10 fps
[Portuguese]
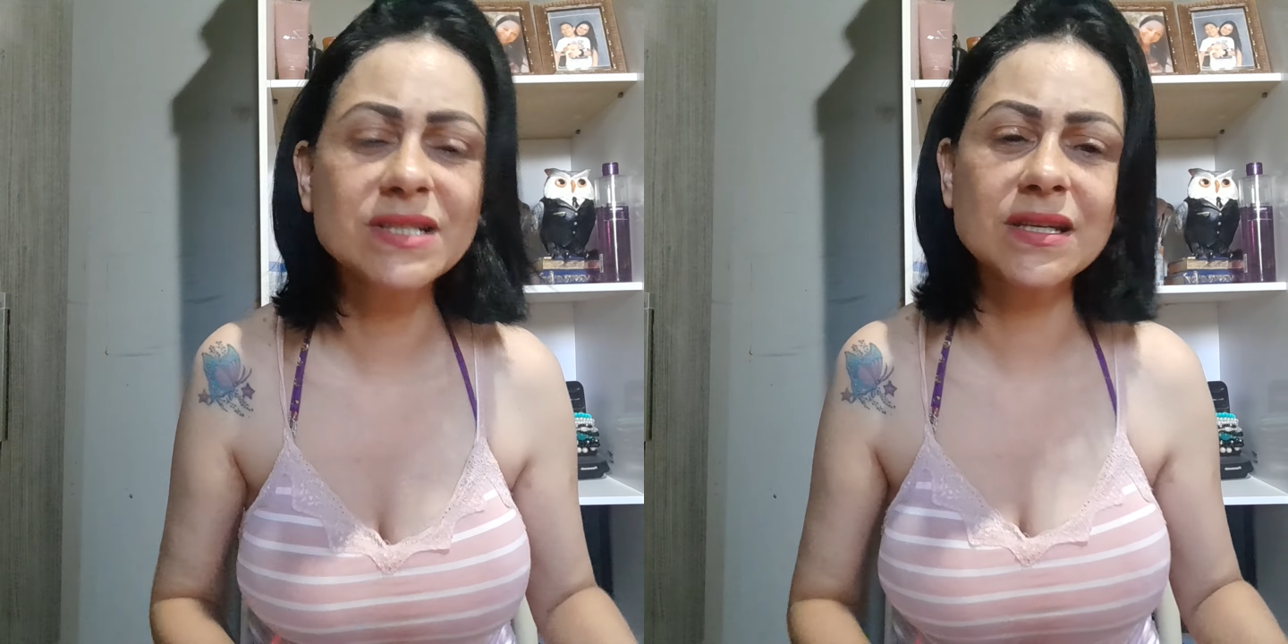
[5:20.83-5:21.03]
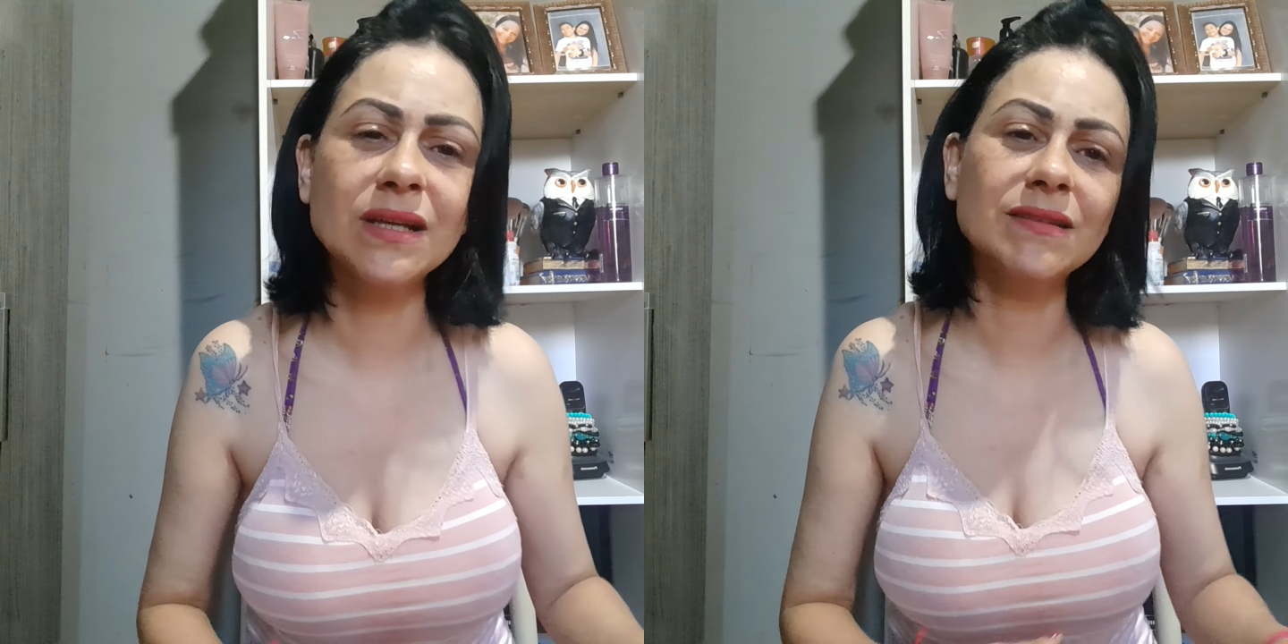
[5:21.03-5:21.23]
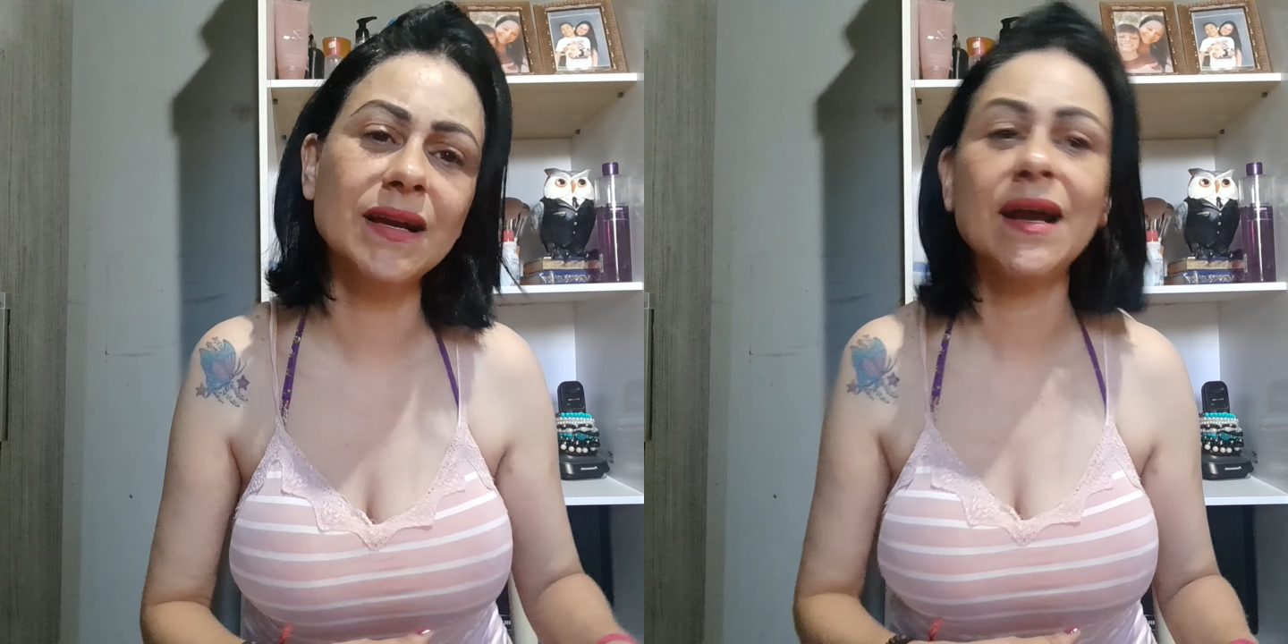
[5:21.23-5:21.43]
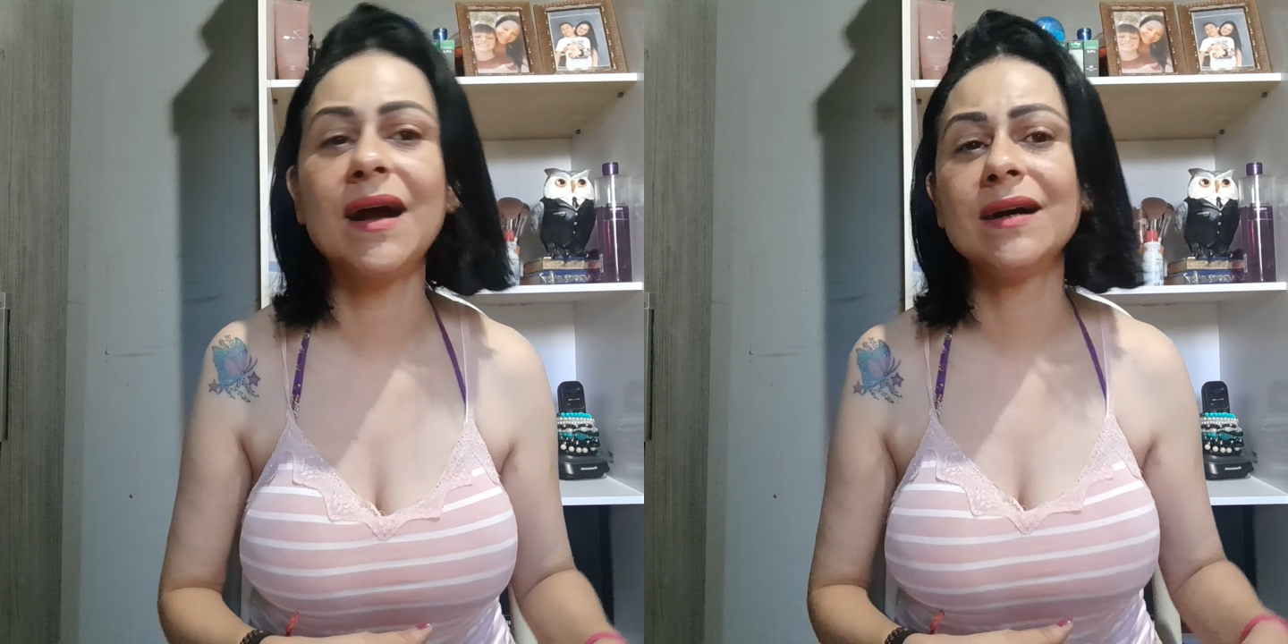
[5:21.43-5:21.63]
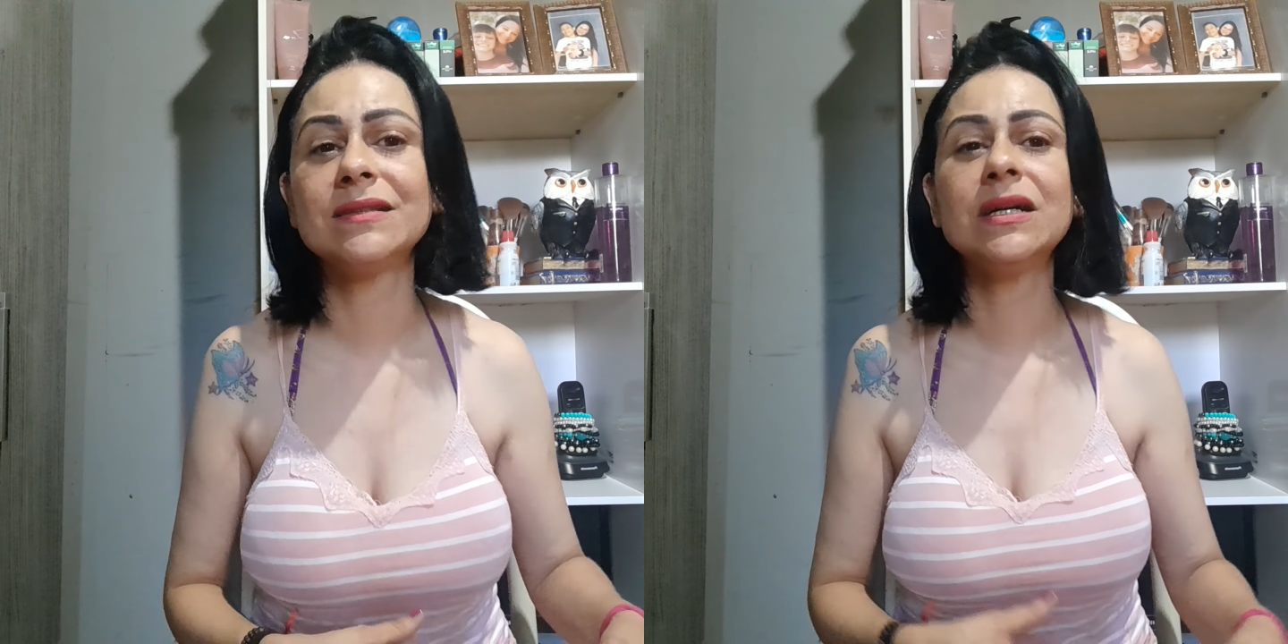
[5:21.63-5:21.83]
sendo
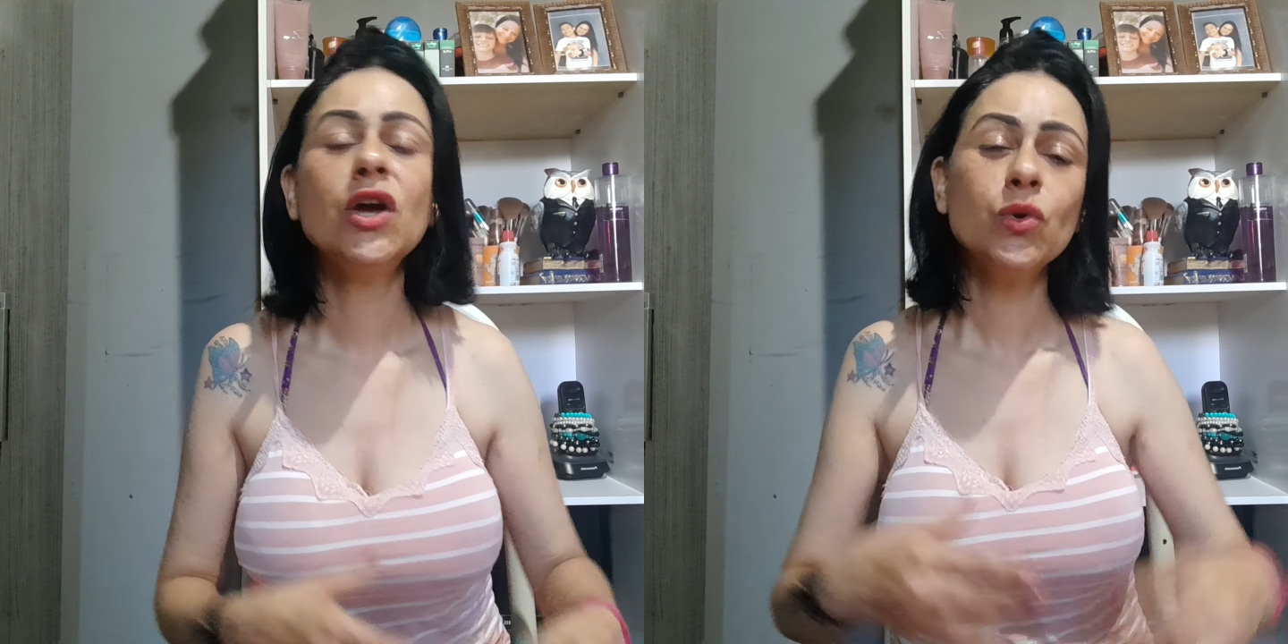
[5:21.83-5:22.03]
atacada,